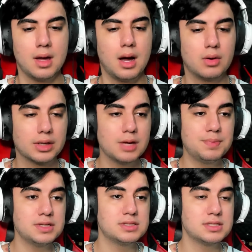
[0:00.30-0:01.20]
Alguém
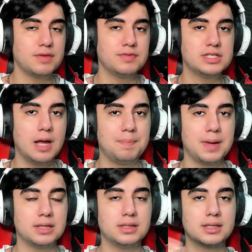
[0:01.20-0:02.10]
precisa avisar a
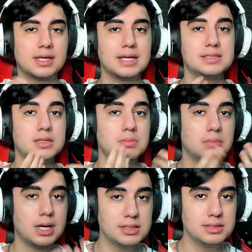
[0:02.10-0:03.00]
Pétala que as
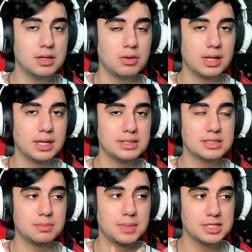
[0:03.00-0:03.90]
irmãs Deolane,
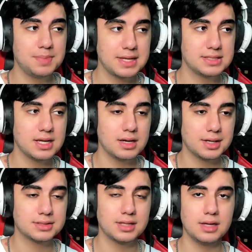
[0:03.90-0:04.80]
as irmãs
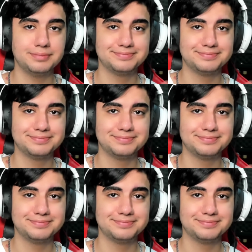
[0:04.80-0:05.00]
Bezerras, né?